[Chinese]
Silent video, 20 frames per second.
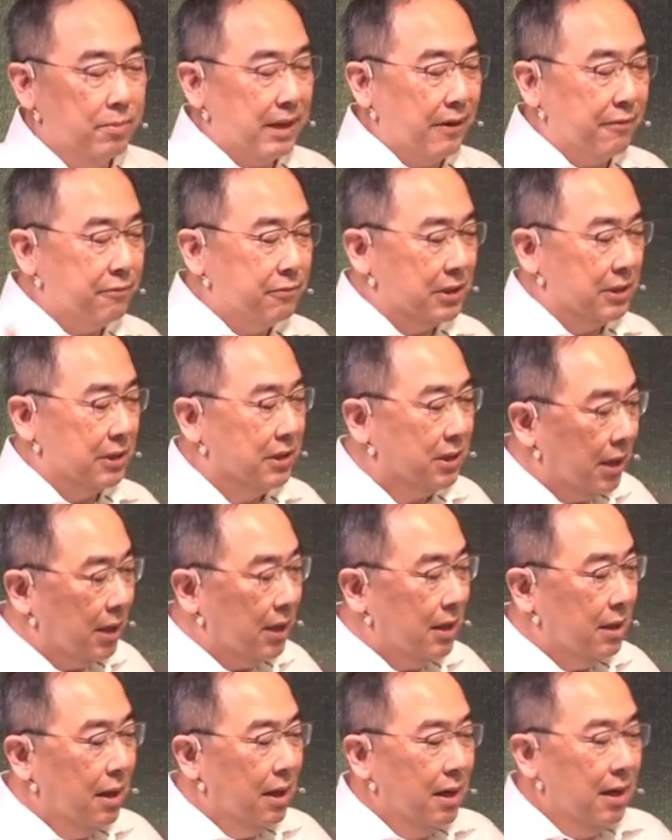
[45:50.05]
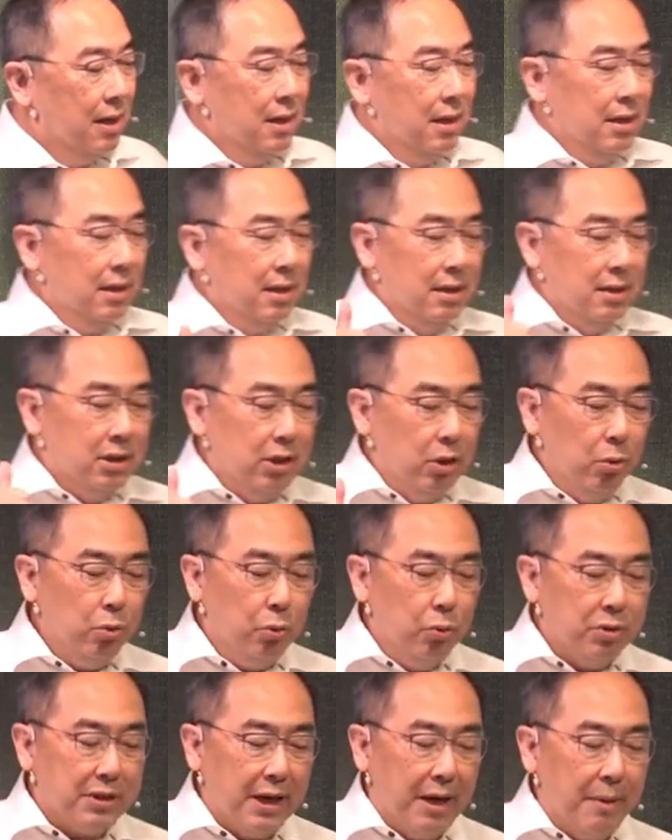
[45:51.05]
来，我们再复习。第一，
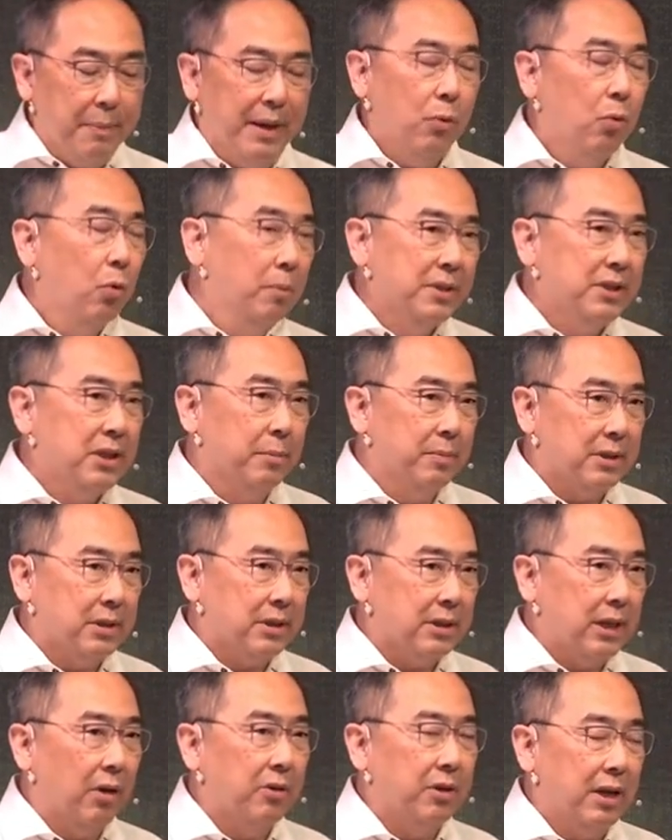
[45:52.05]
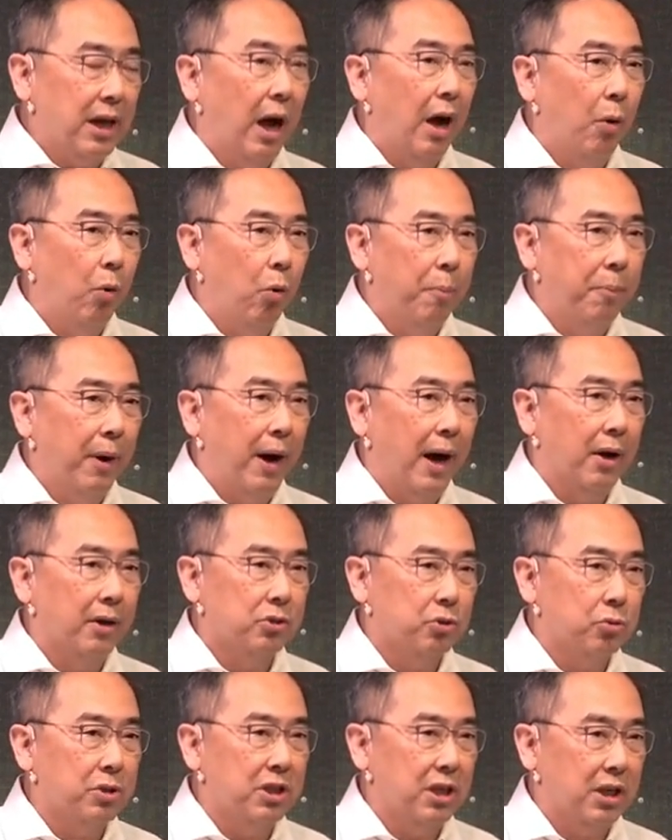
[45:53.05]
基督徒生命我们怎么知道你好
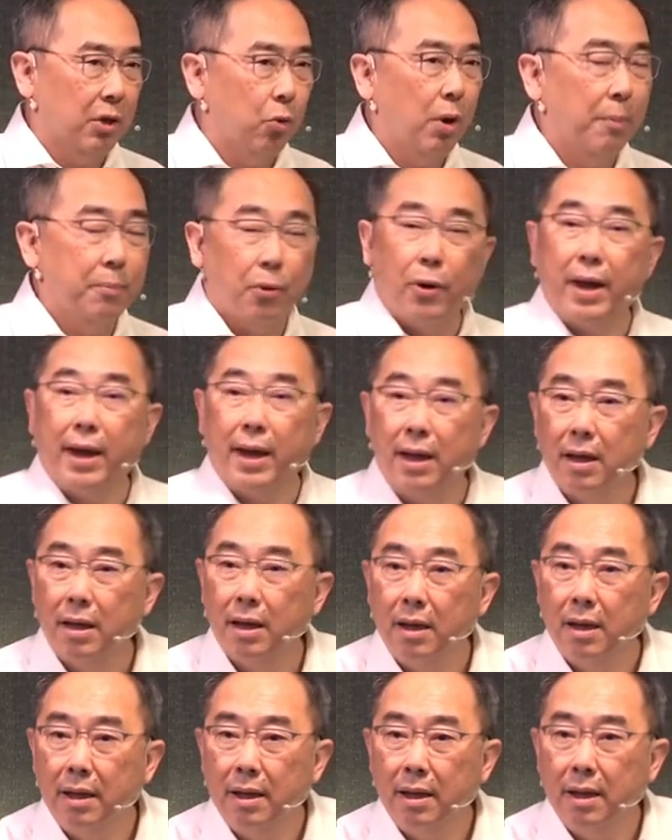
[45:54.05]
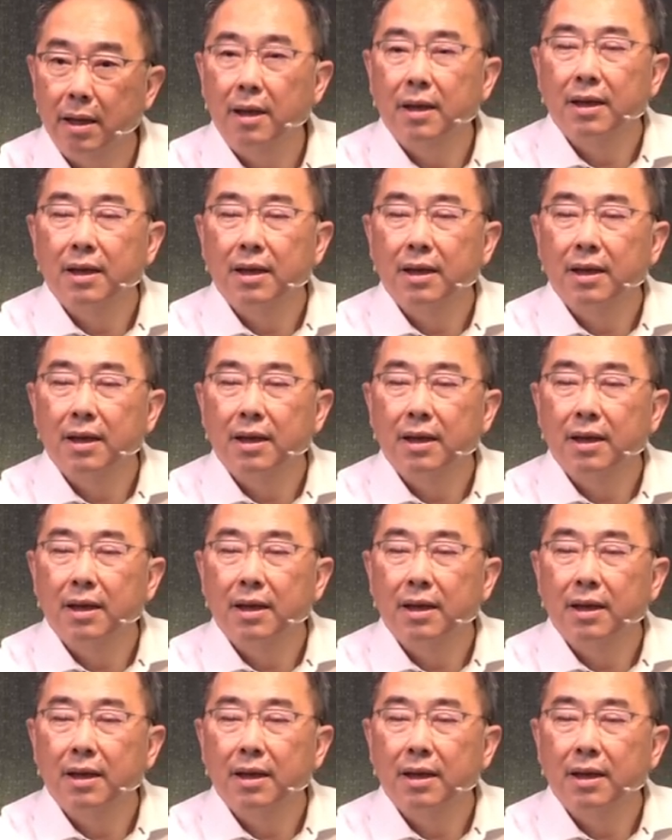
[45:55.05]
或不好？就是你会不会